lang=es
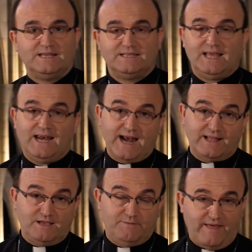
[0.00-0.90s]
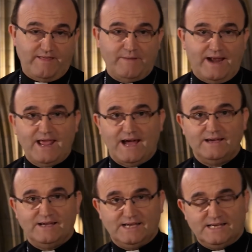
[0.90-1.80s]
de la Natividad de María,
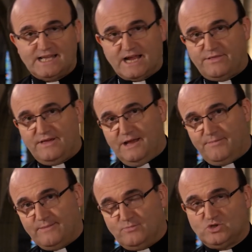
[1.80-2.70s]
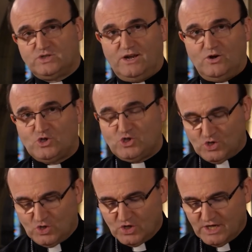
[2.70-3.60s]
esa que celebramos el
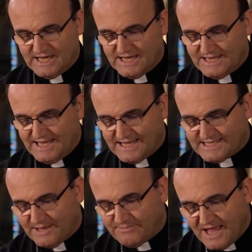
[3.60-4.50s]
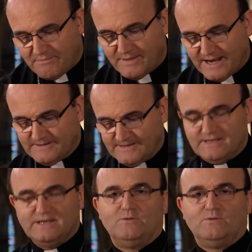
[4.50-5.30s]
8 de septiembre,